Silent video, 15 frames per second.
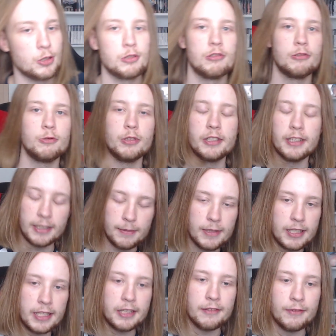schon kurz nachdem ich das
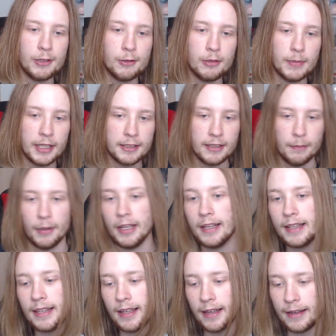letzte Video gemacht habe.
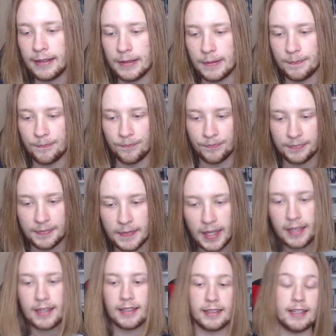Ähm,
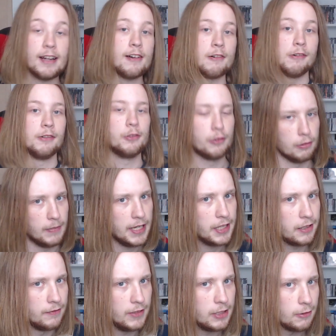genau, zum
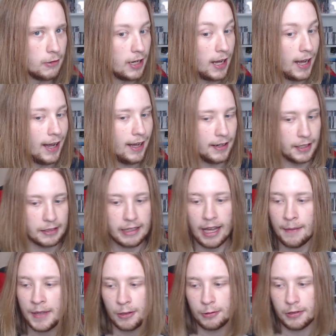letzten Video. Haha, das
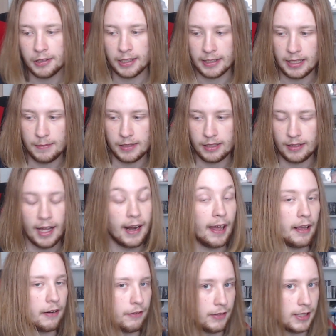kam ja kurz nachdem ich
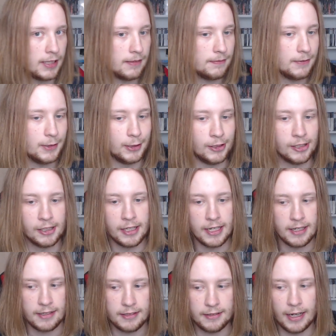alleine war.
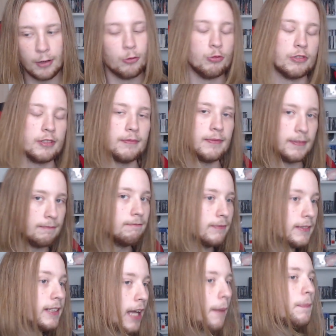Und na gut,
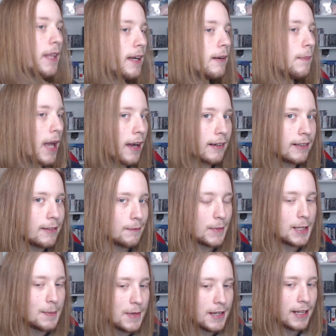ihr habt ja gemerkt, ne, mit
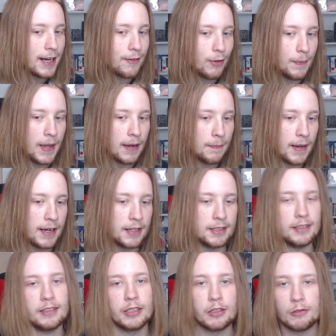dem Internet vom Nachbarn, das
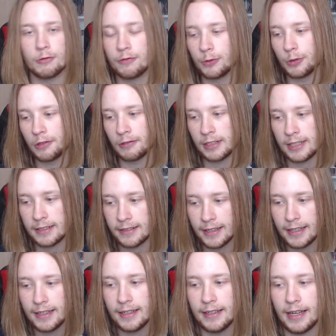hat ganz gut funktioniert.
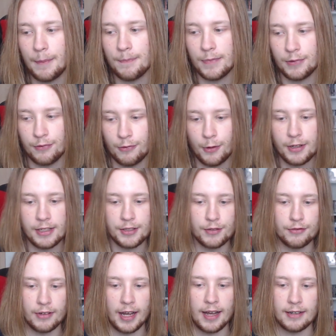Hab freundlich
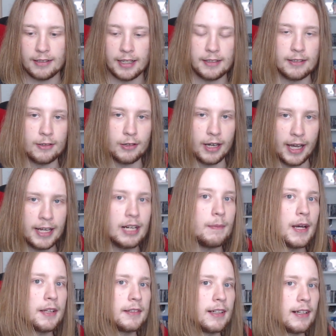gefragt, hat dann auch
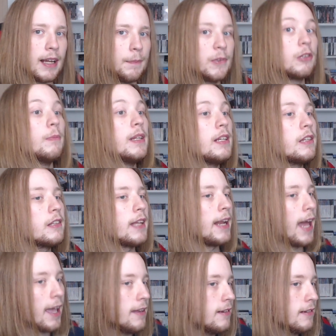einigermaßen geklappt, zumindest an
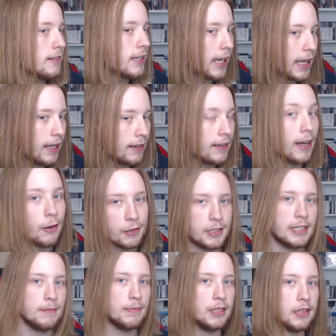allen Geräten außer
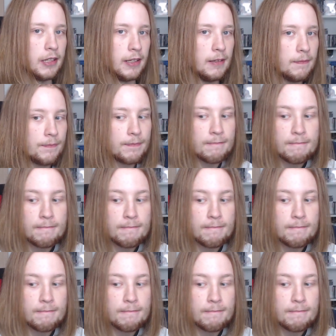dem PC.